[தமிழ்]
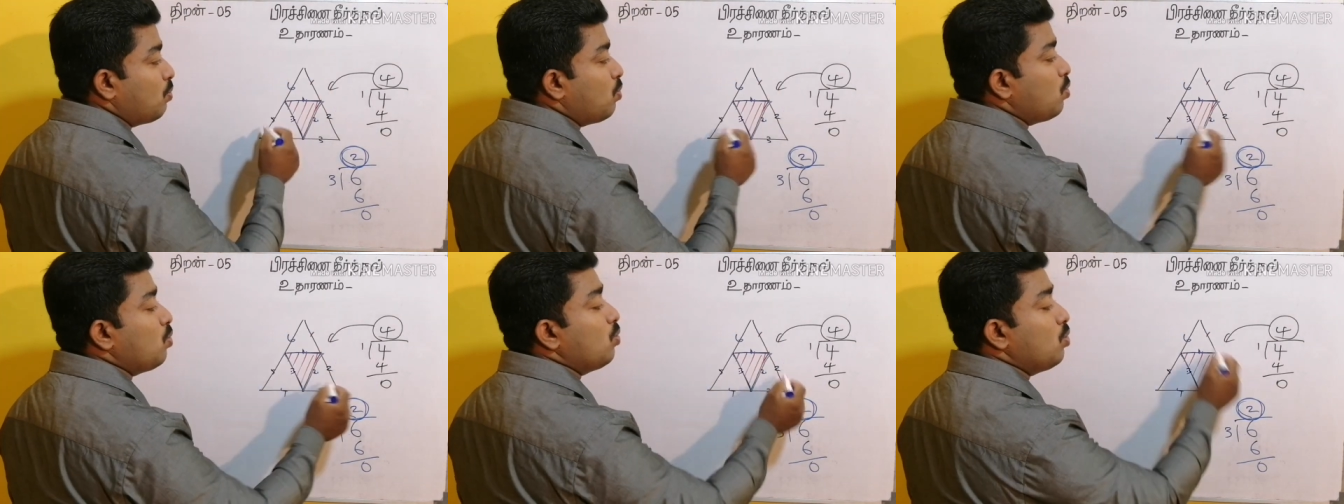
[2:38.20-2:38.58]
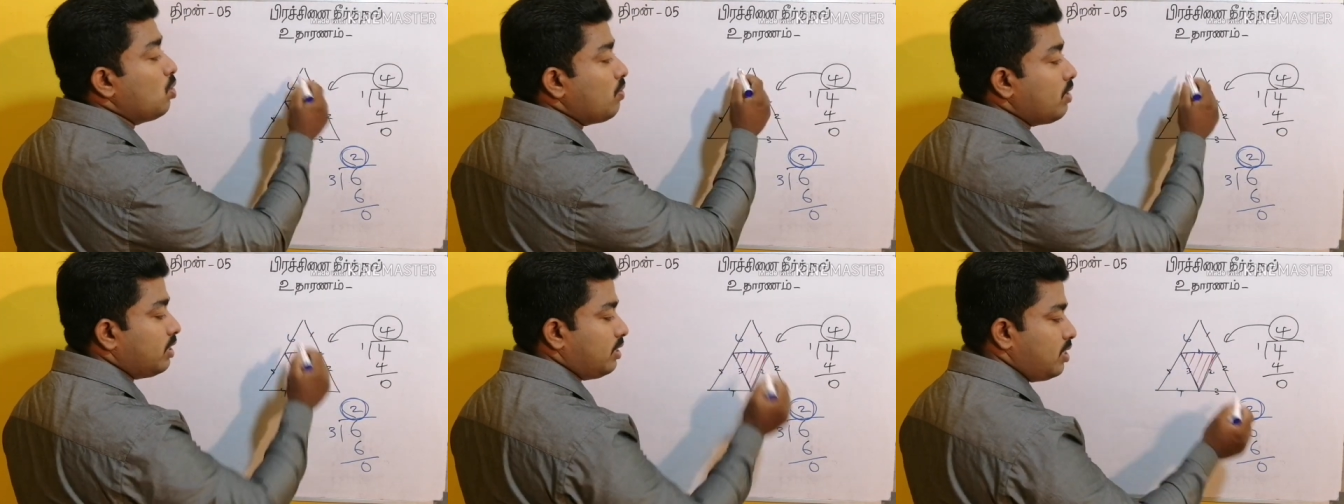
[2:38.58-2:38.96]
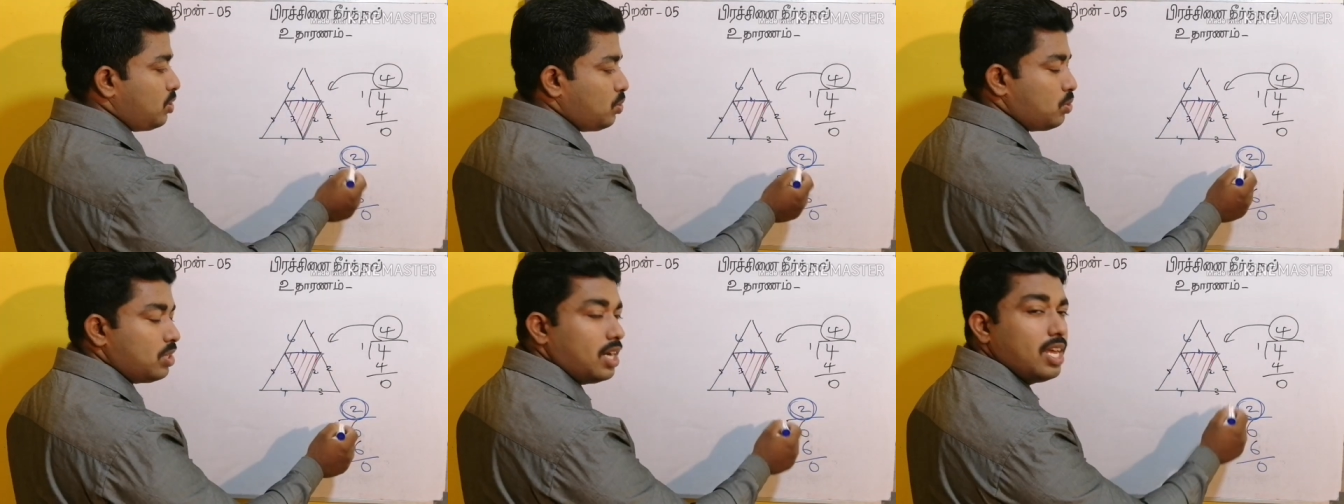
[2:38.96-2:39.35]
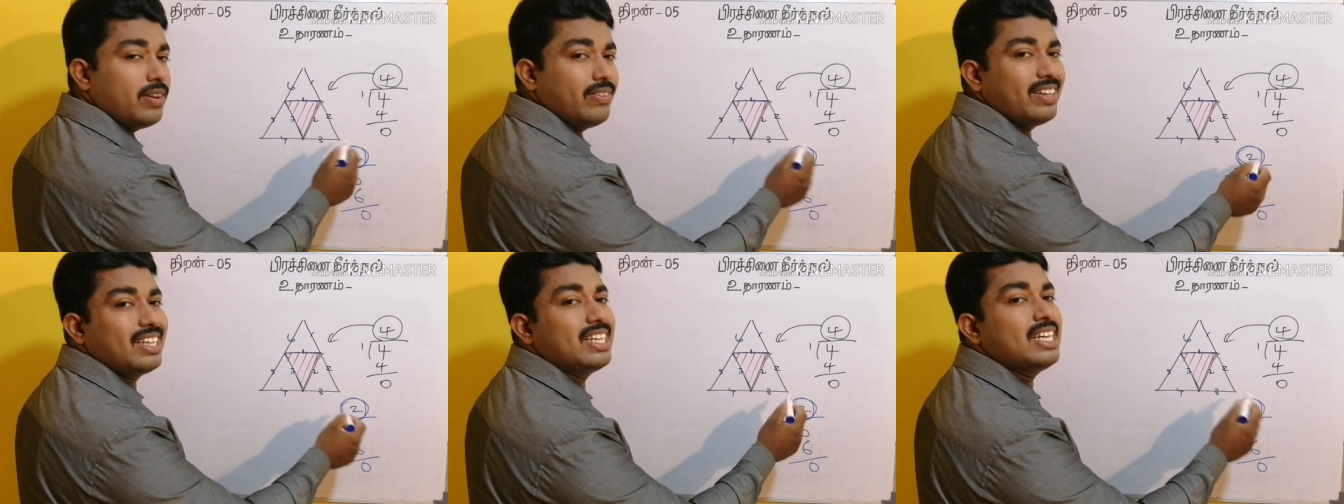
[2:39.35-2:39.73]
முழு உருவத்தின்
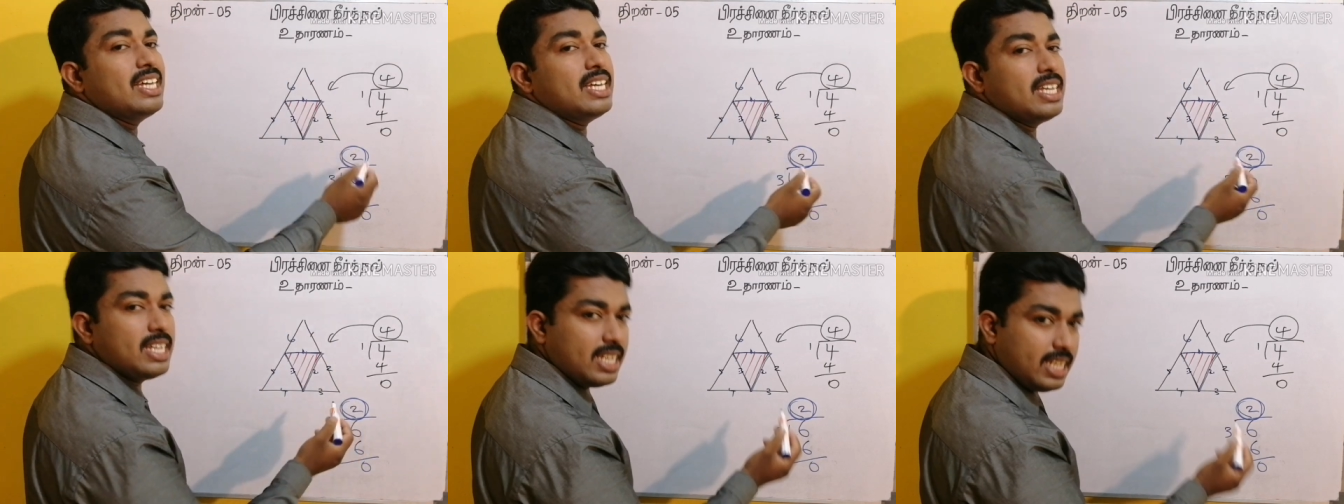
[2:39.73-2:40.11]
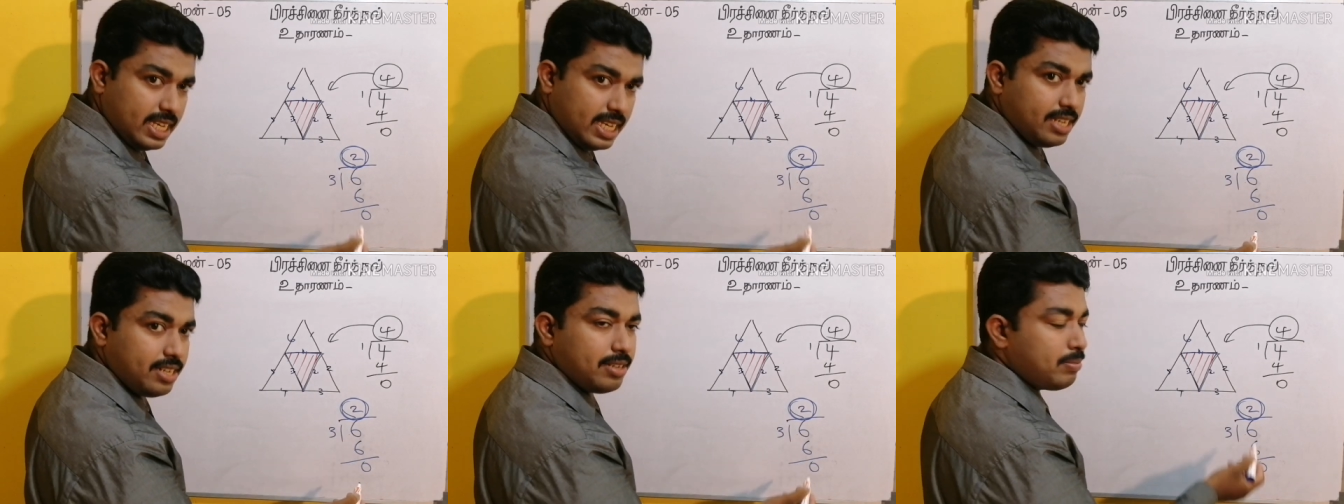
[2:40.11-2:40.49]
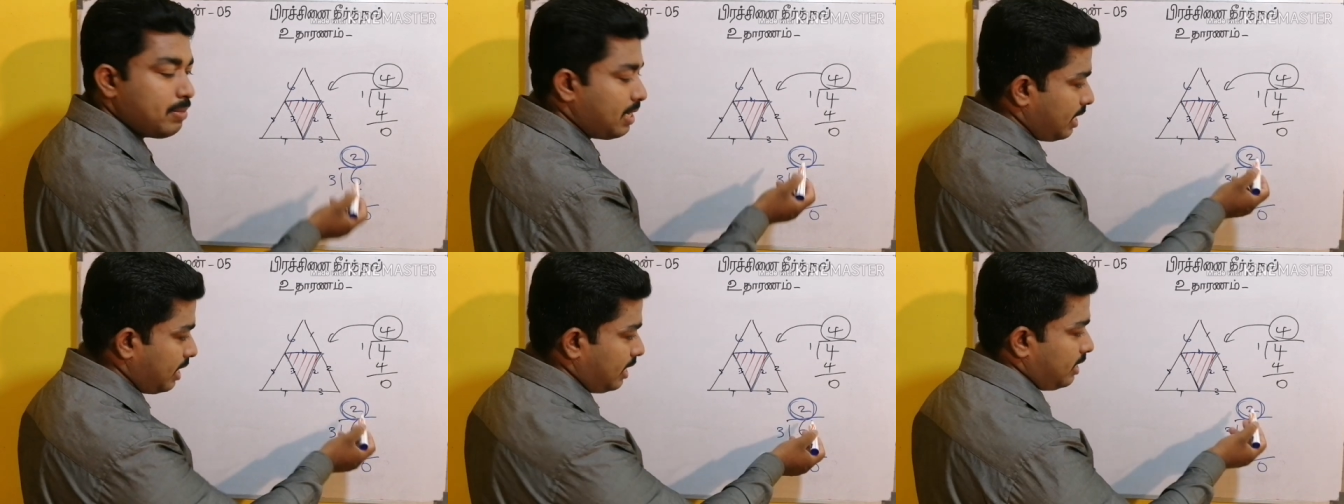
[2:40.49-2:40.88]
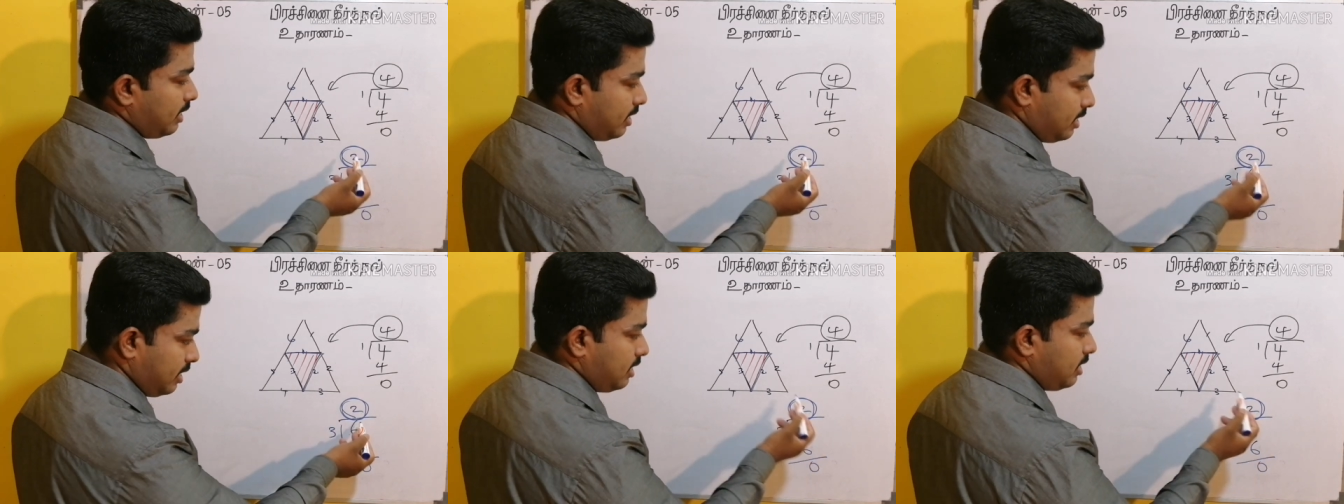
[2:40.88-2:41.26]
சுற்றளவுக்கு இரு
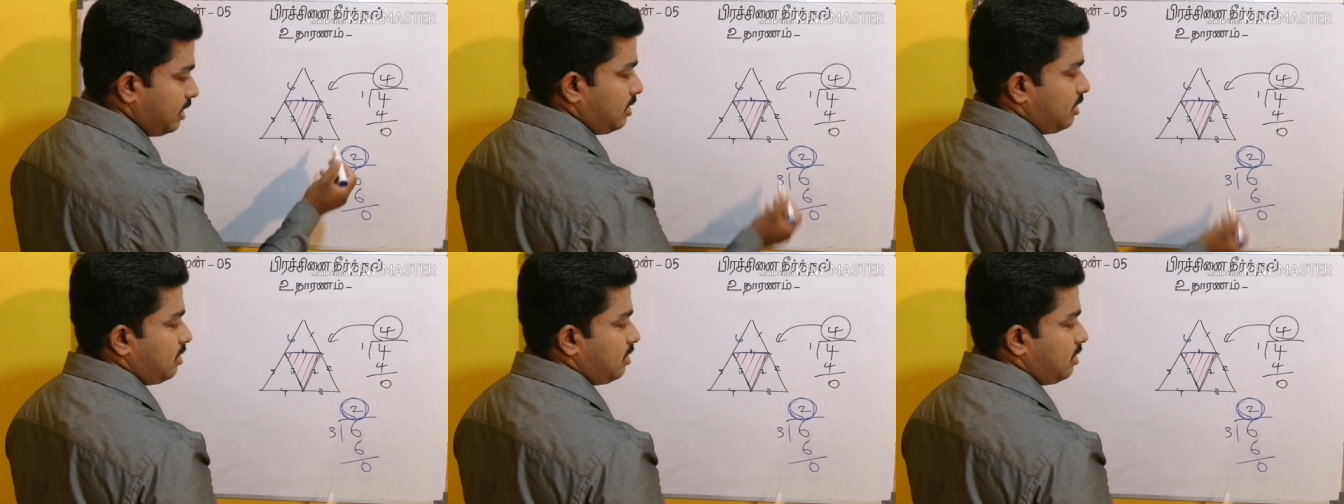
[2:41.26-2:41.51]
மடங்கு